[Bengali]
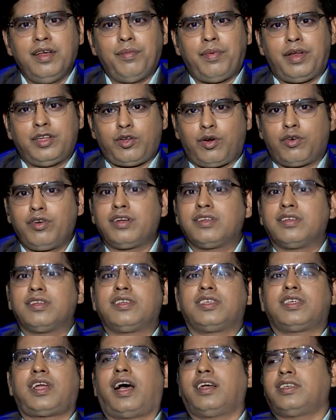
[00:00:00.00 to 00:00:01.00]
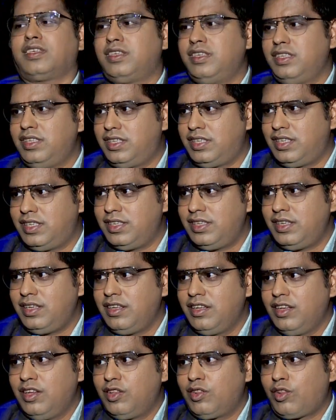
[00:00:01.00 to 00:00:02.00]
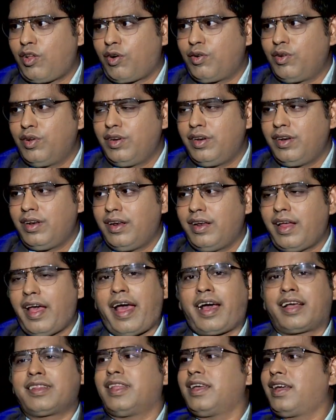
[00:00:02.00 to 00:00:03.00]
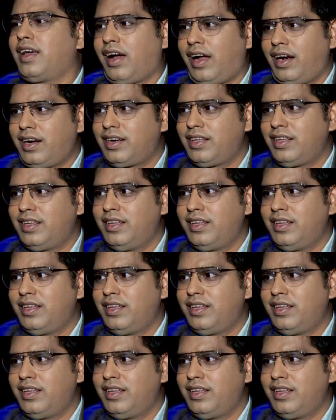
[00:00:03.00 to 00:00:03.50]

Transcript: মানে যখন শ্বাস নিচ্ছি তখন এক থেকে আট